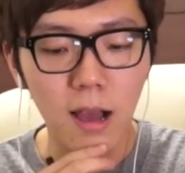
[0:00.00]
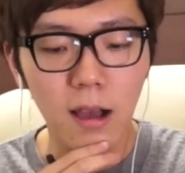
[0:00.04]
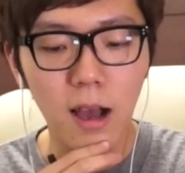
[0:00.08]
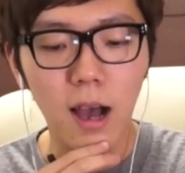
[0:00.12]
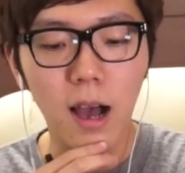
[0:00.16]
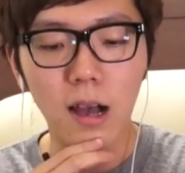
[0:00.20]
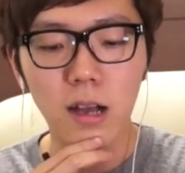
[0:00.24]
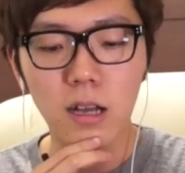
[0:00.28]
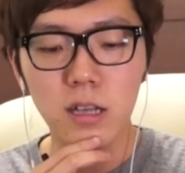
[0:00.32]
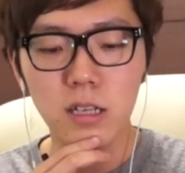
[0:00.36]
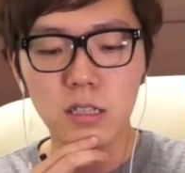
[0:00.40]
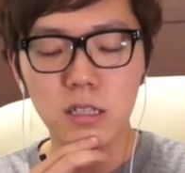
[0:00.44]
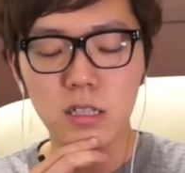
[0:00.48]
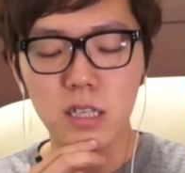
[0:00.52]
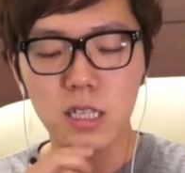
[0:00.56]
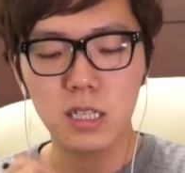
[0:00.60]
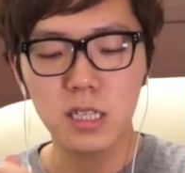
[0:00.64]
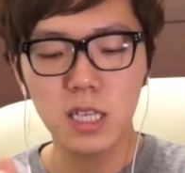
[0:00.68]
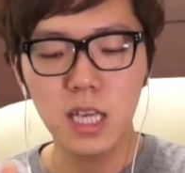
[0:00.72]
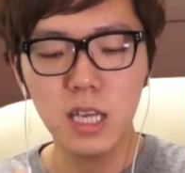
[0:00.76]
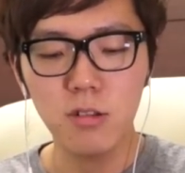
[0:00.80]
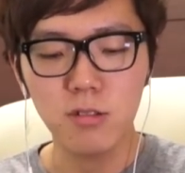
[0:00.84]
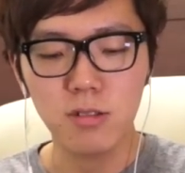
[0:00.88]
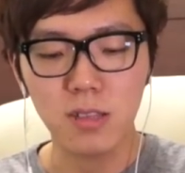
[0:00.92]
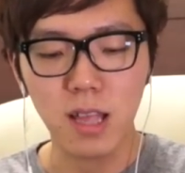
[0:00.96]
あ、じゃあ
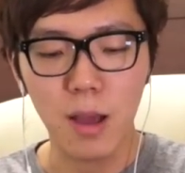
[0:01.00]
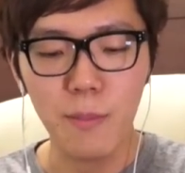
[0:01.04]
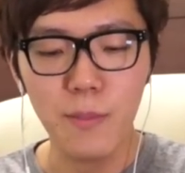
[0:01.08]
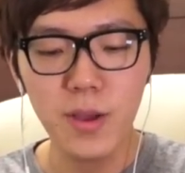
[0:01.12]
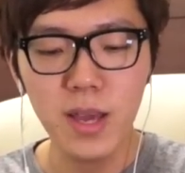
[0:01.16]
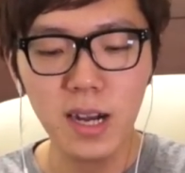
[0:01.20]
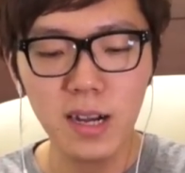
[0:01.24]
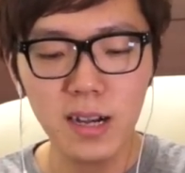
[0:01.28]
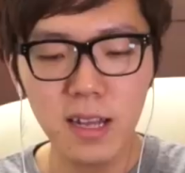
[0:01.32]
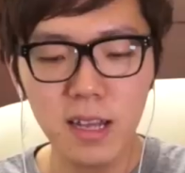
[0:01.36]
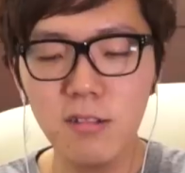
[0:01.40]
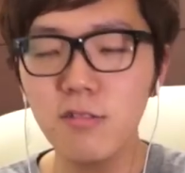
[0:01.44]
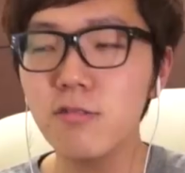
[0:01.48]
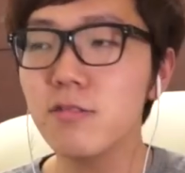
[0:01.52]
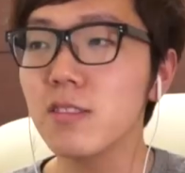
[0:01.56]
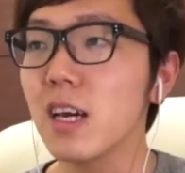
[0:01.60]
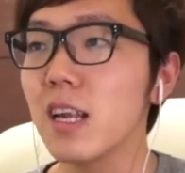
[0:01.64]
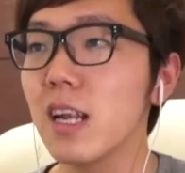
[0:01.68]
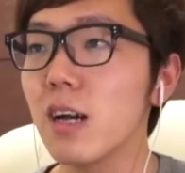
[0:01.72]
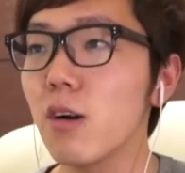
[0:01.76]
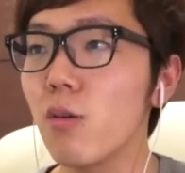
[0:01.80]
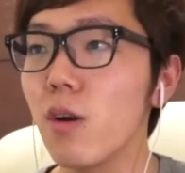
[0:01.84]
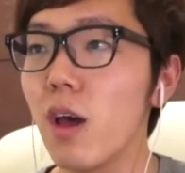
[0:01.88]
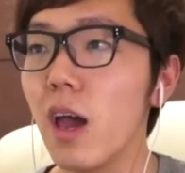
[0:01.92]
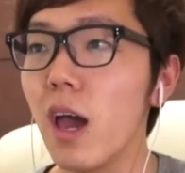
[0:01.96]
スキル貯められるん
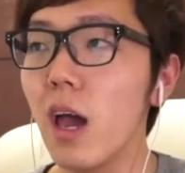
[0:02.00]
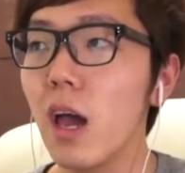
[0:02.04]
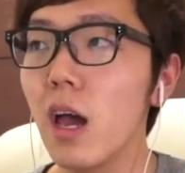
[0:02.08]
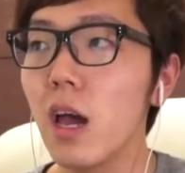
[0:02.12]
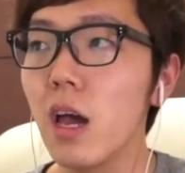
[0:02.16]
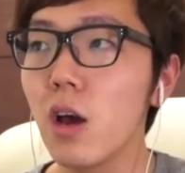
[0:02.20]
だなこれ。